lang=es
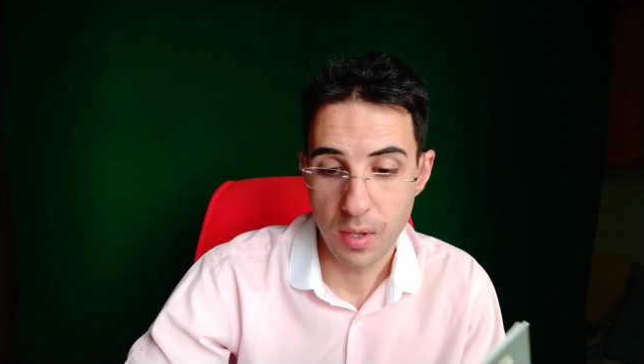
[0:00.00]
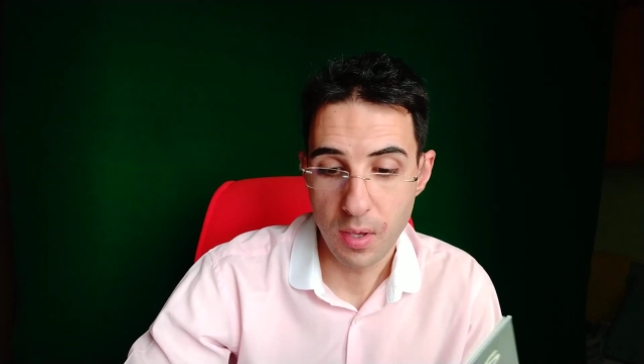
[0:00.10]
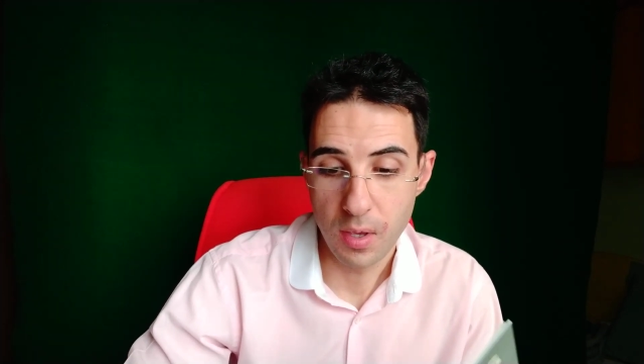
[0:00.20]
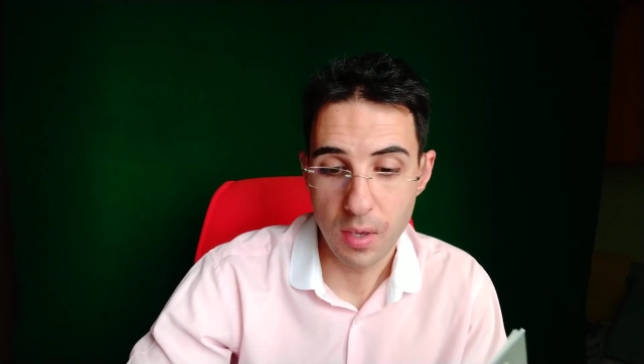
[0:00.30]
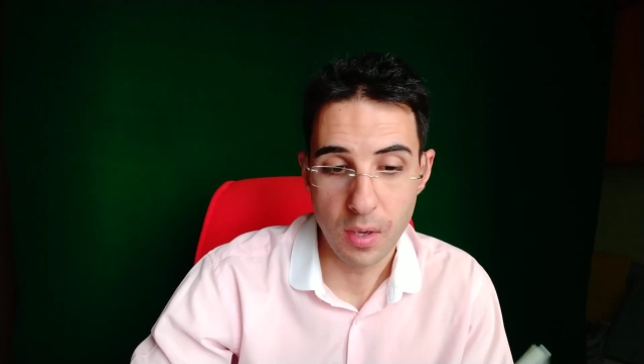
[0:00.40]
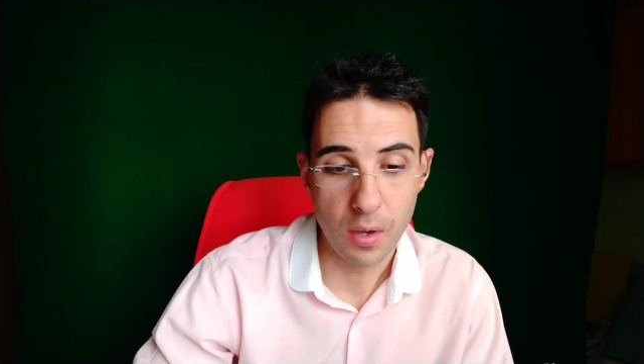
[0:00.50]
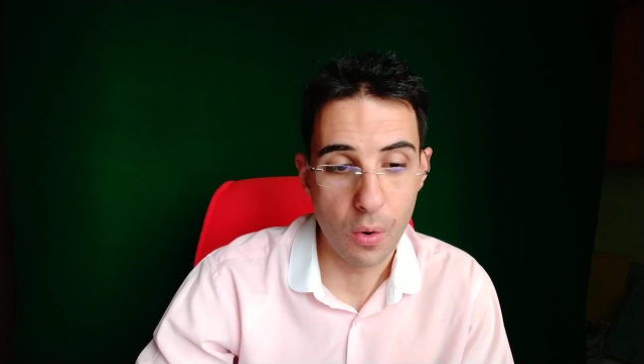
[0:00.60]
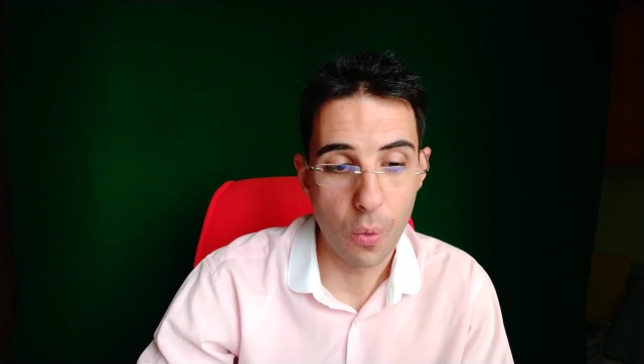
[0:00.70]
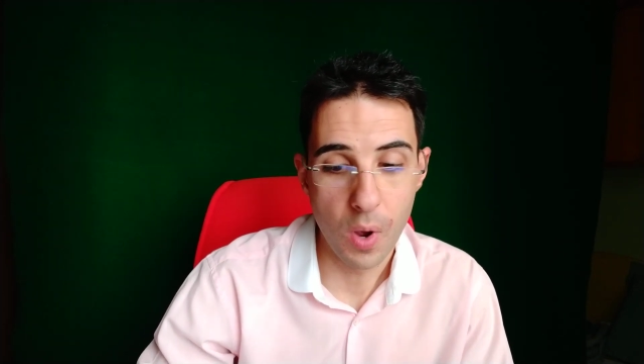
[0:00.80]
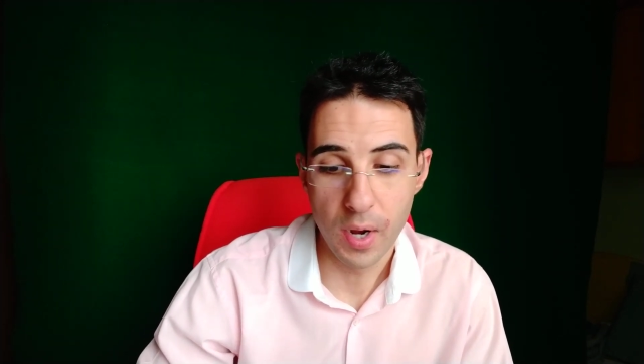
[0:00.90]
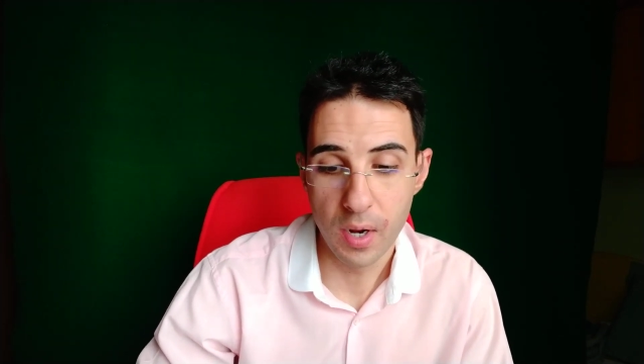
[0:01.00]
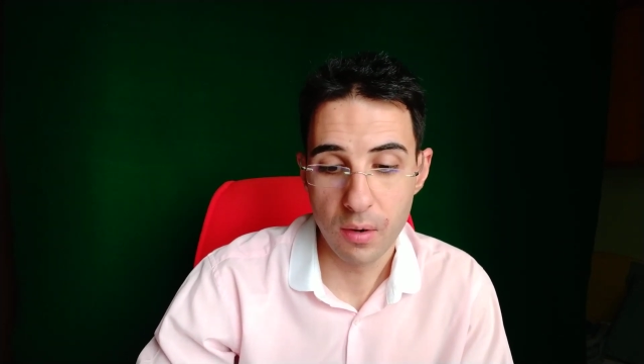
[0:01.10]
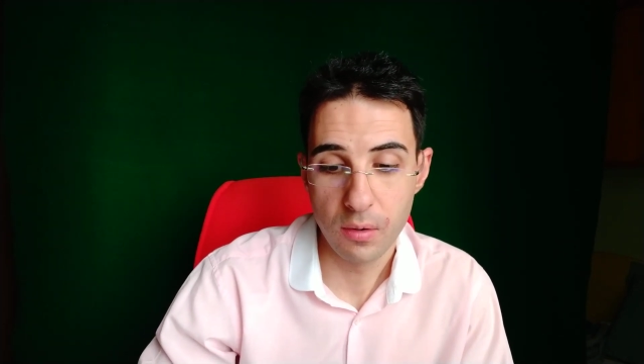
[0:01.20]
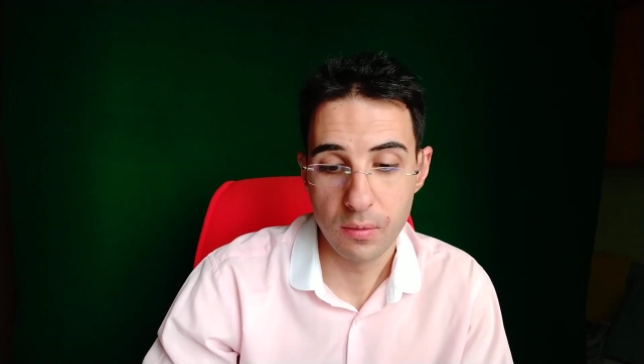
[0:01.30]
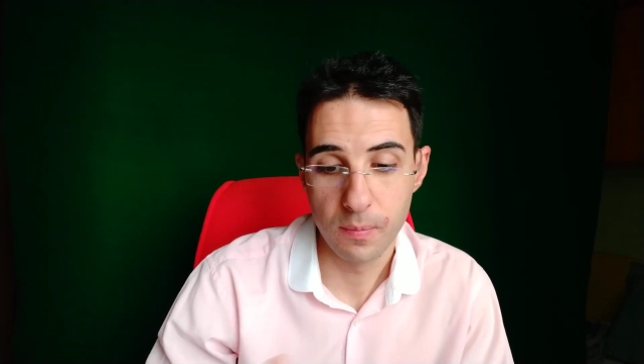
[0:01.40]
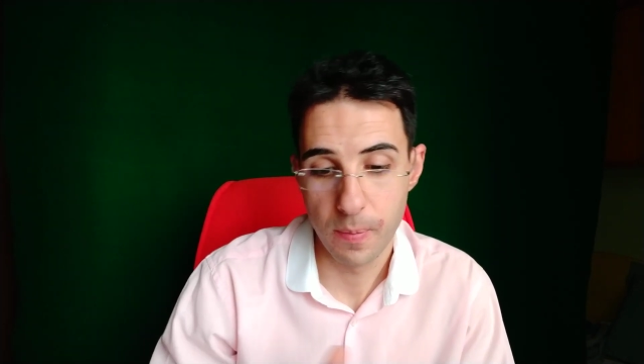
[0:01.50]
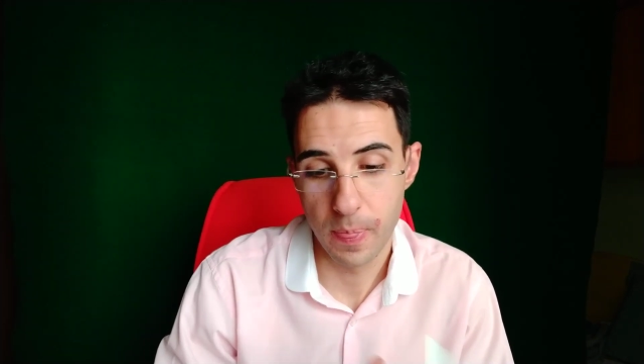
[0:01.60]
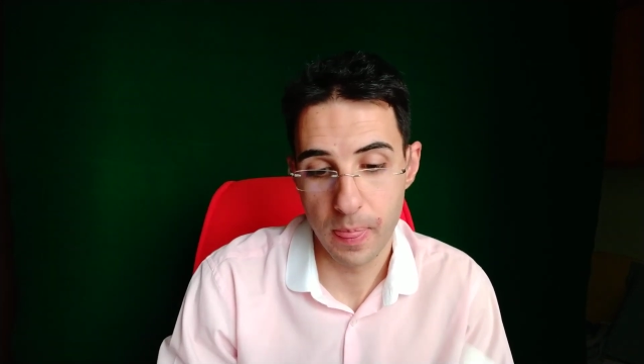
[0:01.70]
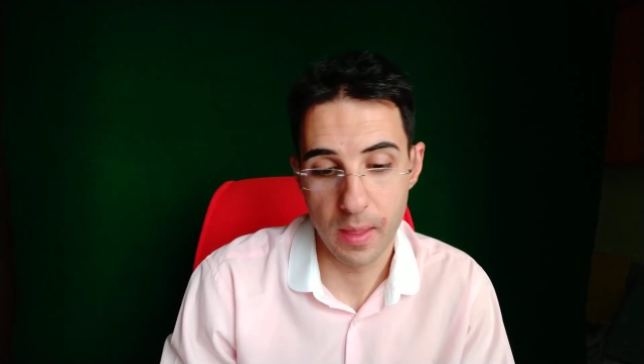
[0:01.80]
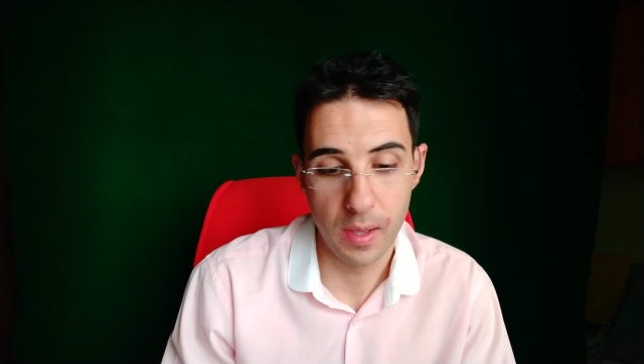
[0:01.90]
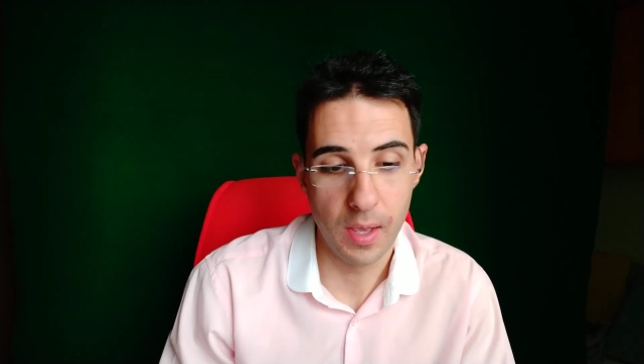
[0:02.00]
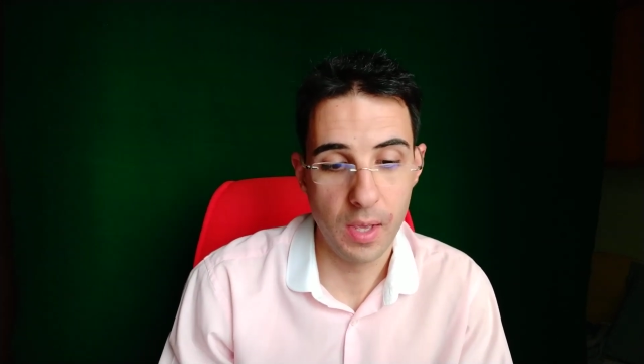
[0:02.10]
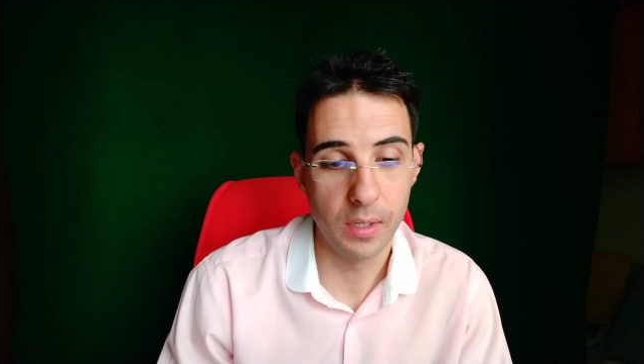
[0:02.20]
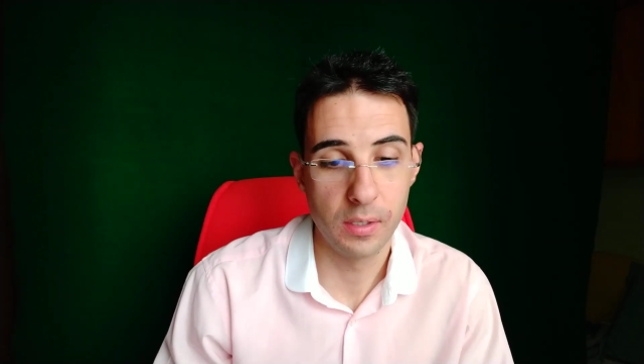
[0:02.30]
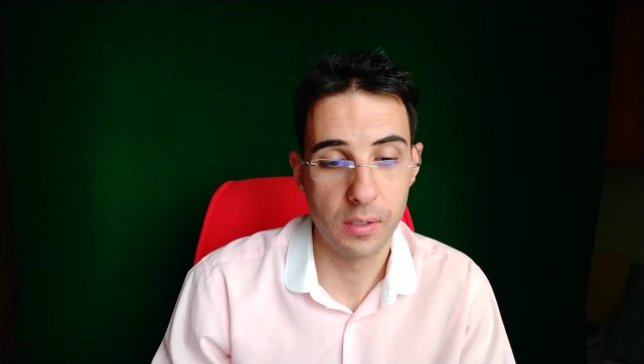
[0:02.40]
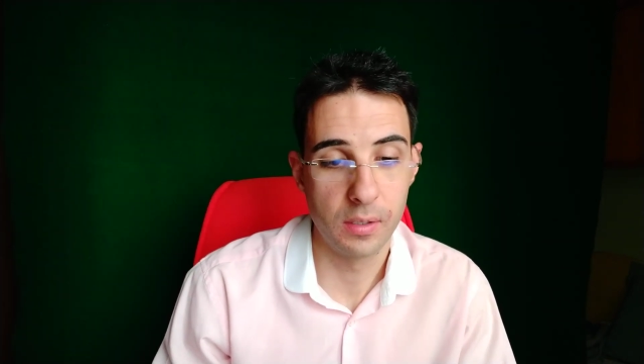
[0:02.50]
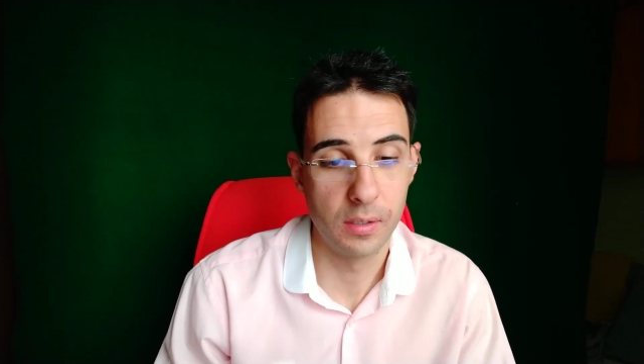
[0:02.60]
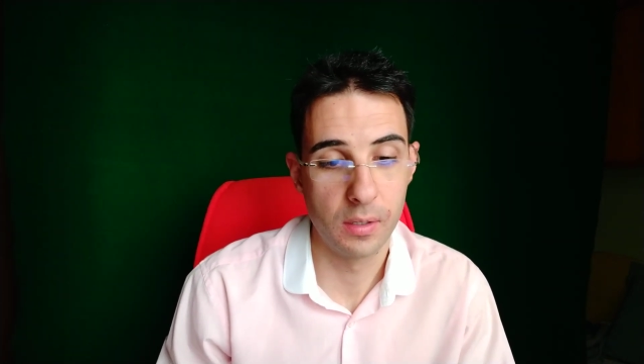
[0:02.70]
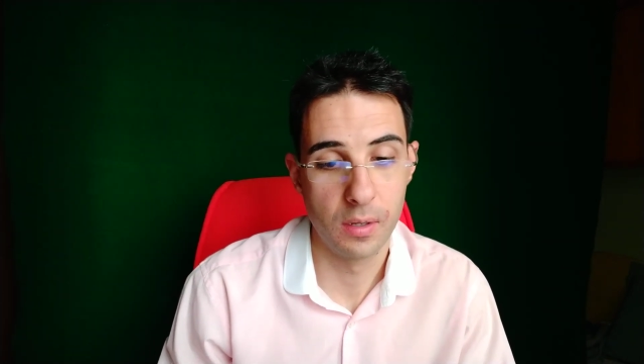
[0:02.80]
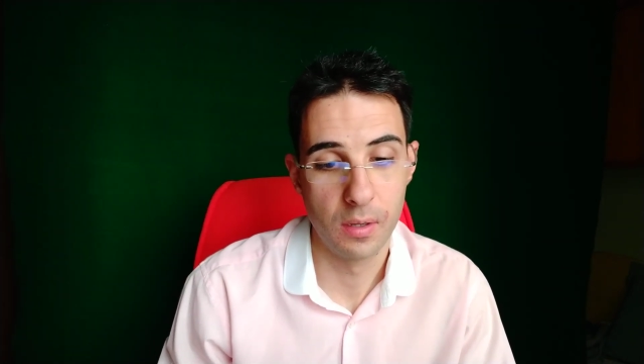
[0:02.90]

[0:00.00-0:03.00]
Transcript: Y Juan Aro es